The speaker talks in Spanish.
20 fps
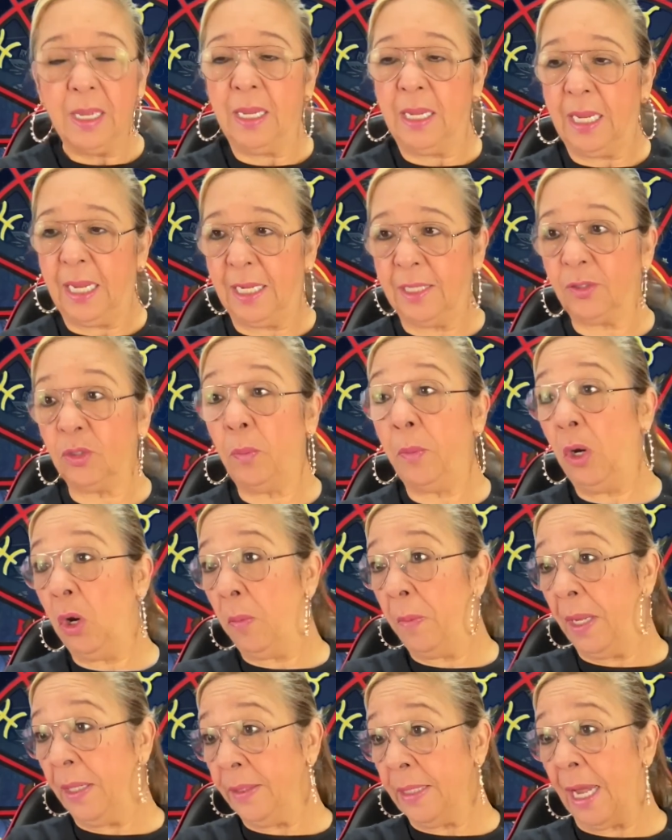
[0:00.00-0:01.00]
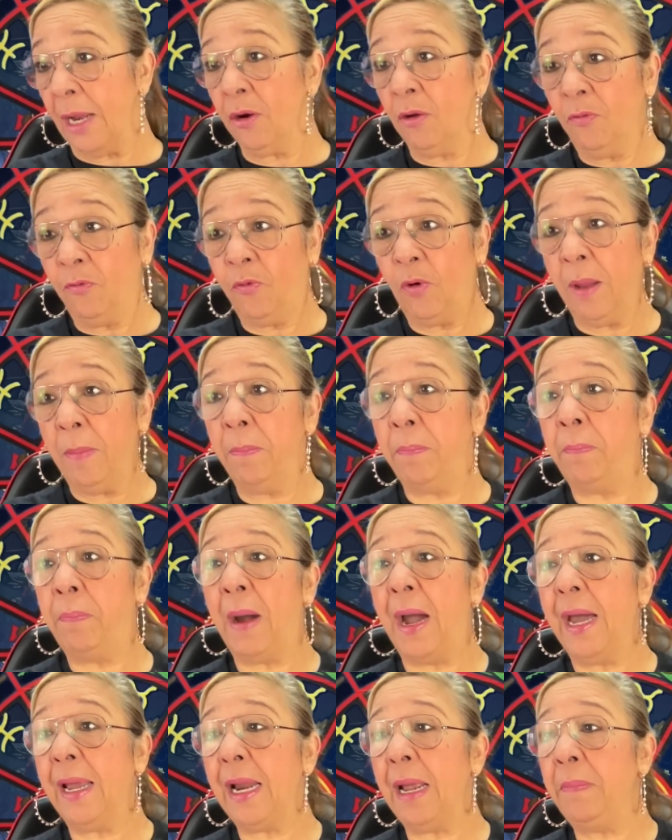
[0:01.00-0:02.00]
Esto me lo mandaron fue
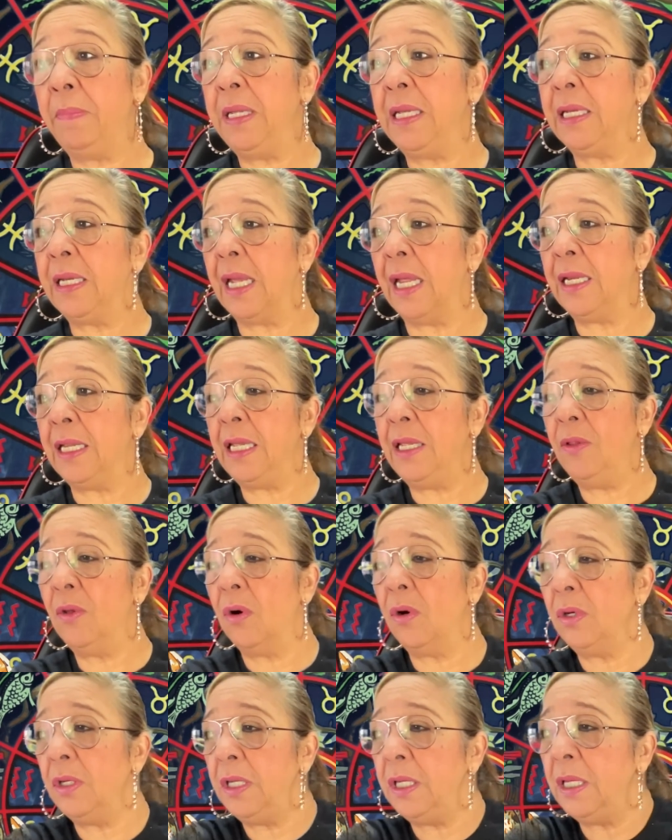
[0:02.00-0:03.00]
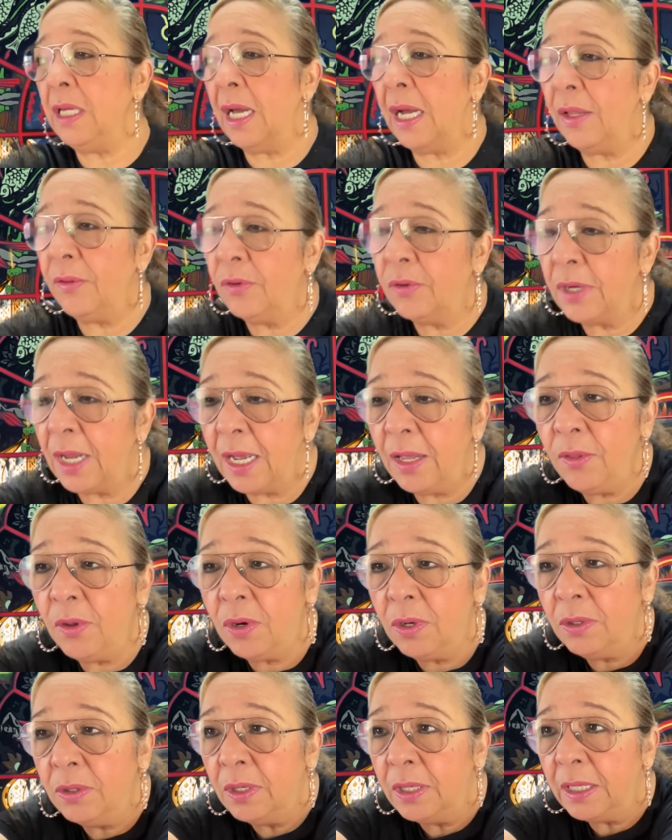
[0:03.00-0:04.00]
para mi querido y
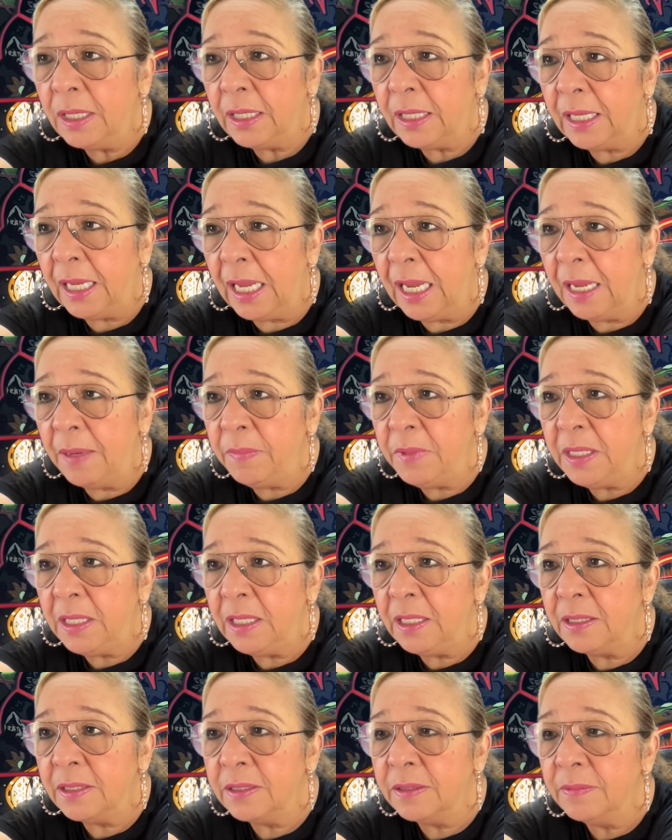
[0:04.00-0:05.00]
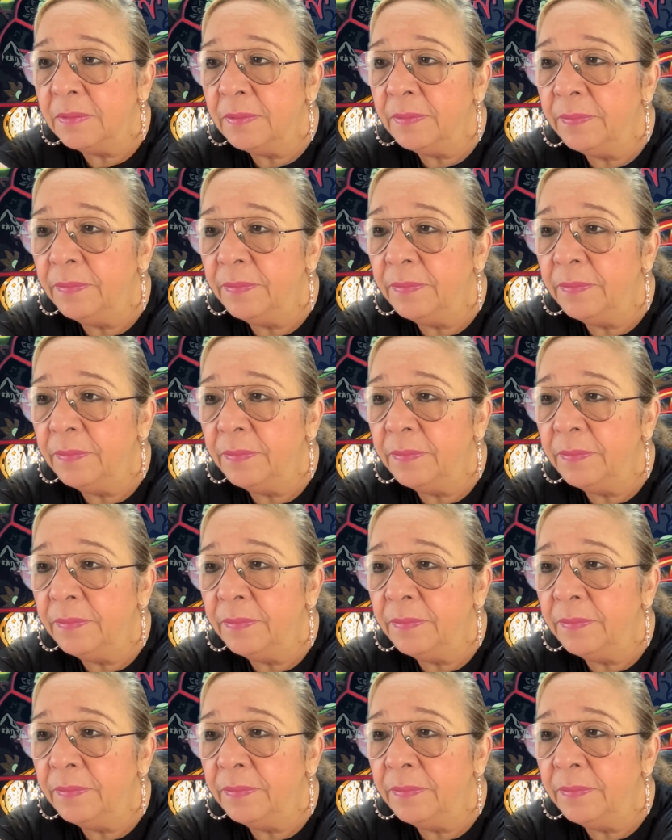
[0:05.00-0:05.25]
adorado Géminis.